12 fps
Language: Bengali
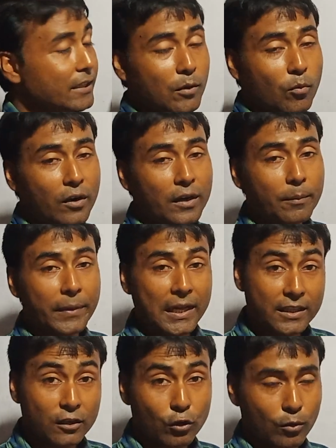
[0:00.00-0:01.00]
তিনটে বর্ণে
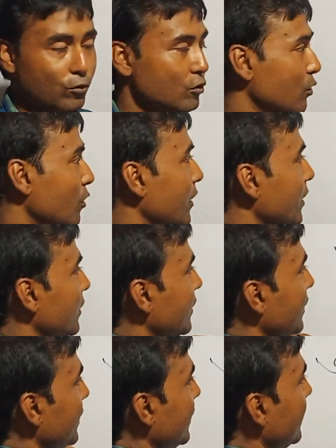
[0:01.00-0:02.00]
ব্যতিক্রম উচ্চারণ হয়
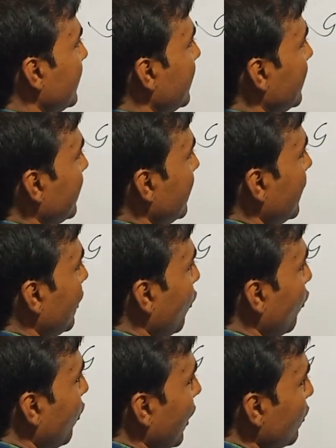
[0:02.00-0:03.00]

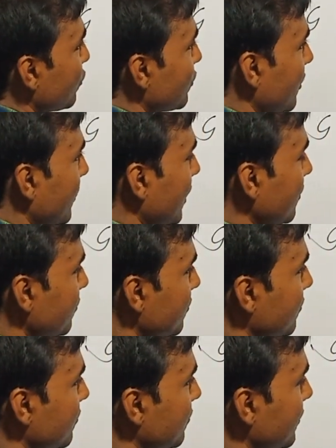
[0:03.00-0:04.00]

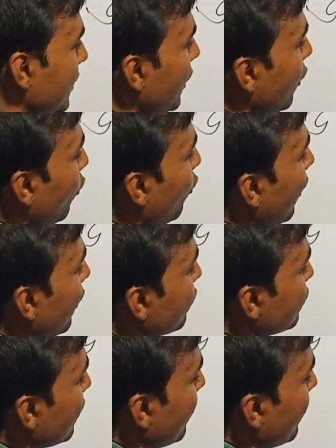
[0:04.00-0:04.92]
ওয়াউ